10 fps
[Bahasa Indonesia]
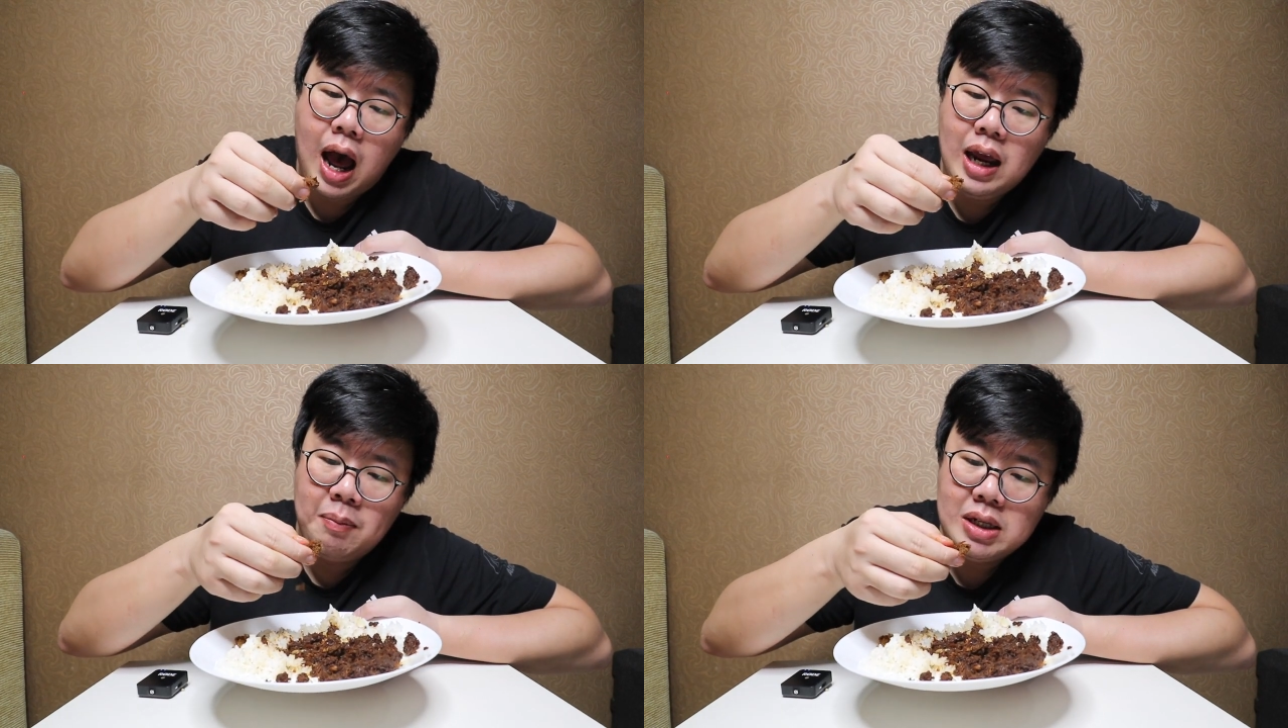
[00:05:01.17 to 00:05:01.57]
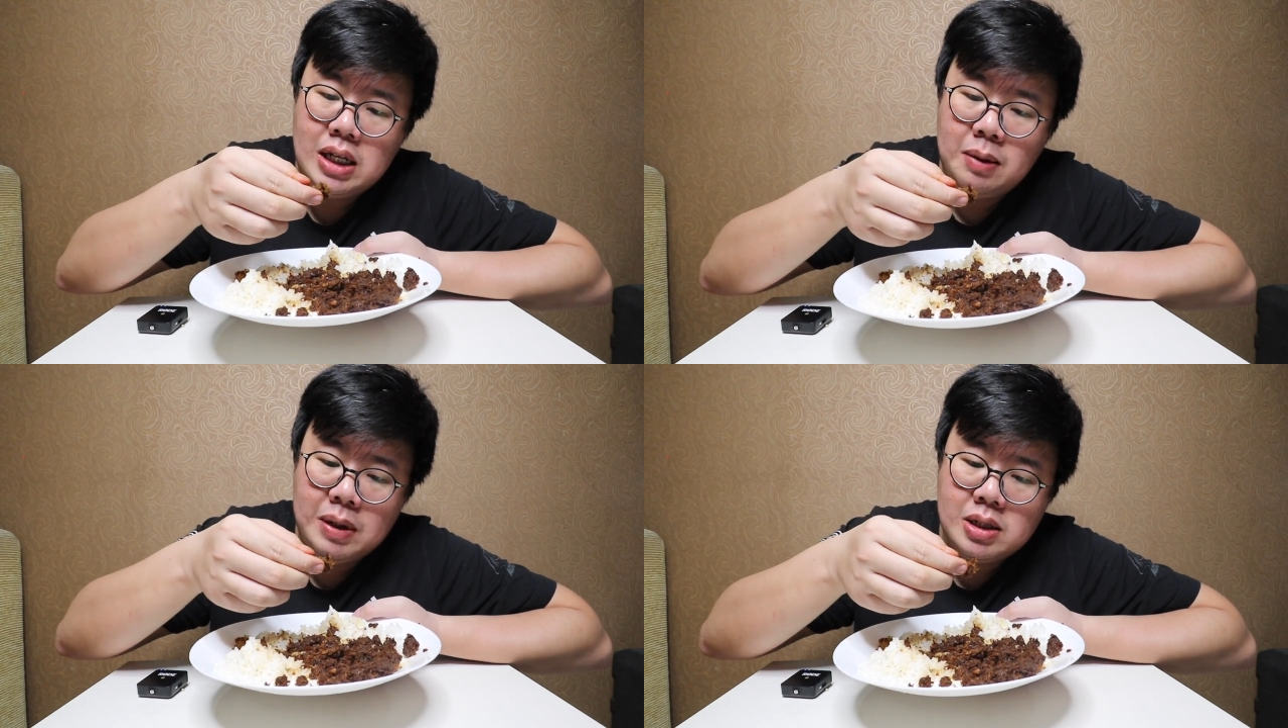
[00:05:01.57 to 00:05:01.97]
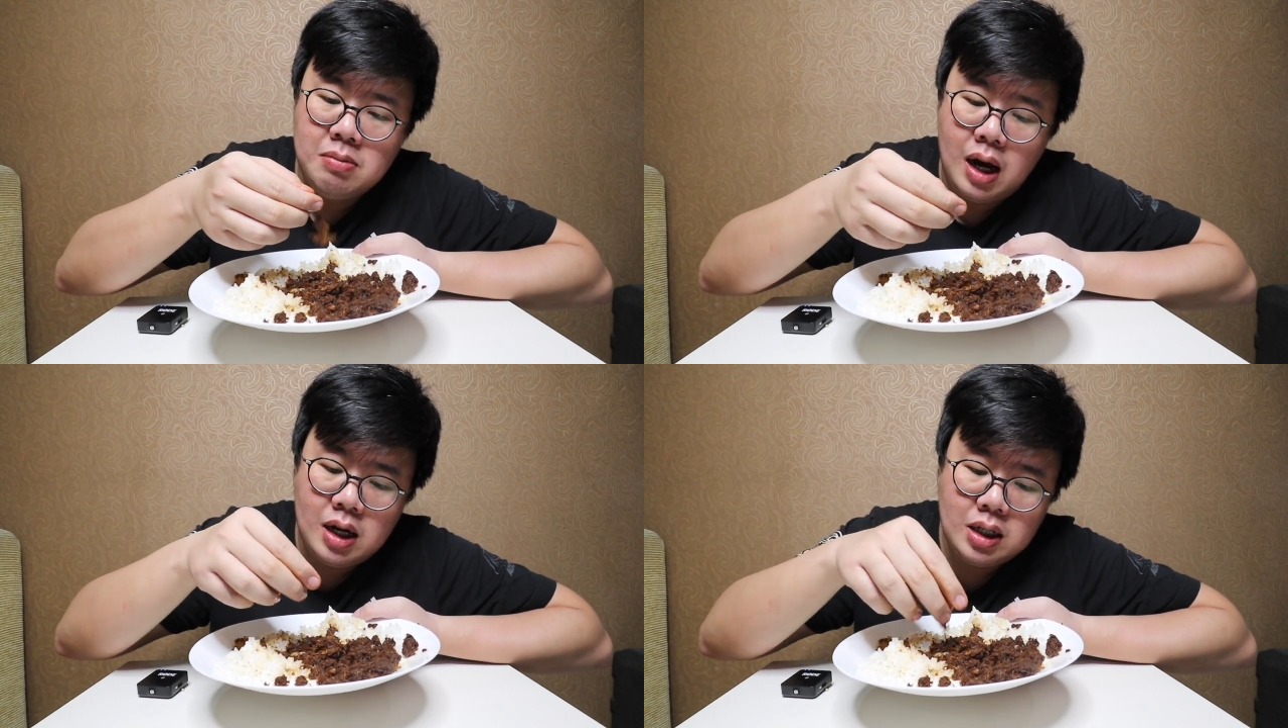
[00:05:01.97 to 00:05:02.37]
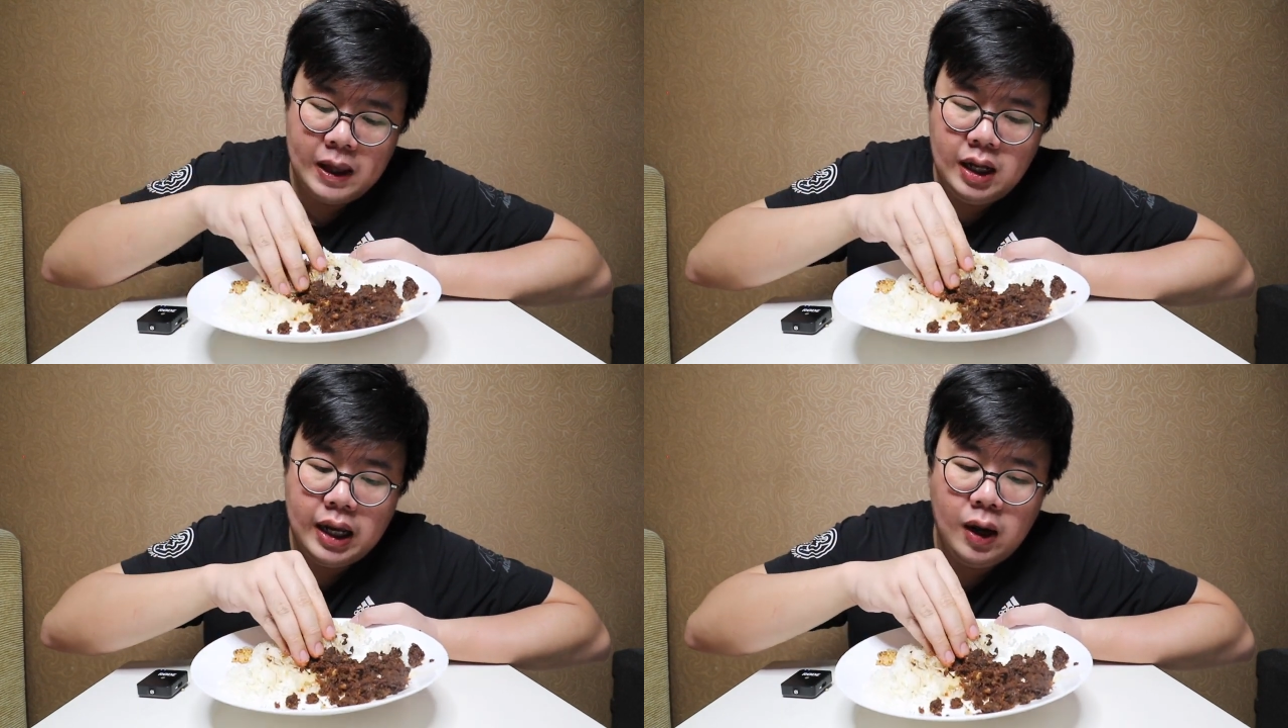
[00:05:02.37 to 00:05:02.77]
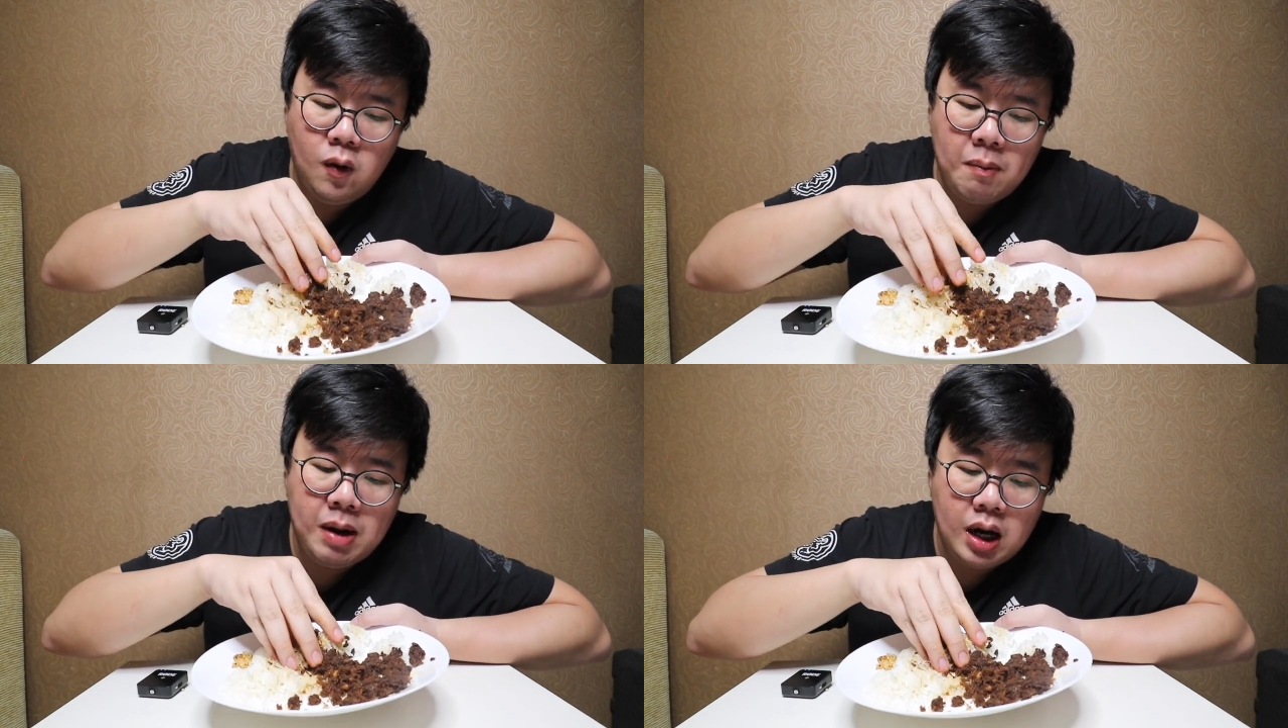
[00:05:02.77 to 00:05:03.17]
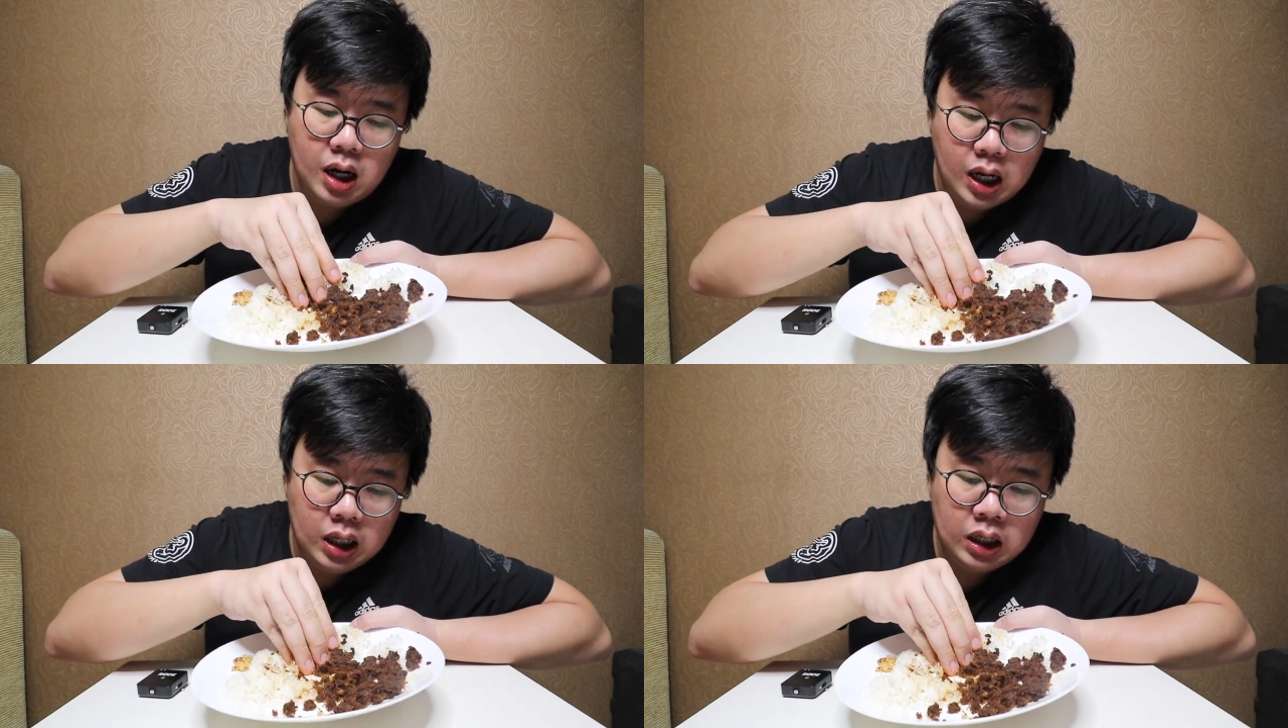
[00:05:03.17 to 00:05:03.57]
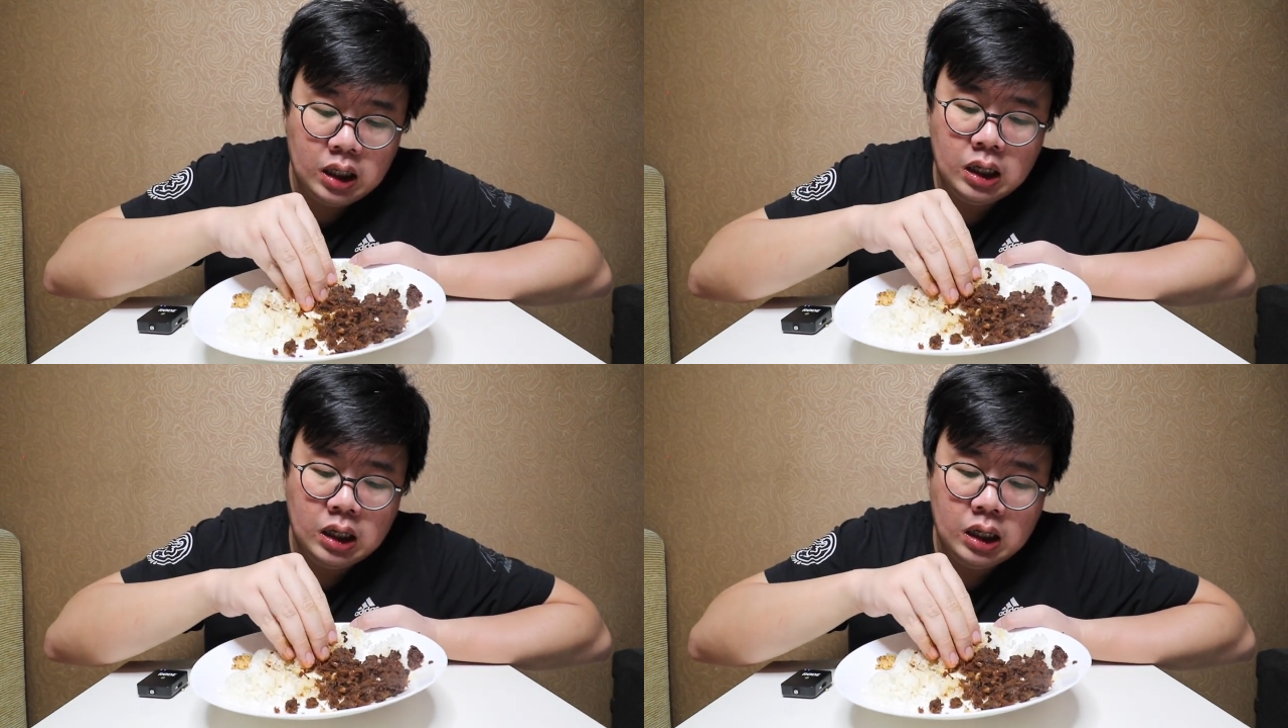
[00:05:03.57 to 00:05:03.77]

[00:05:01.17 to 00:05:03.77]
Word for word: ayamnya sih tipis banget jadi kayak gue makan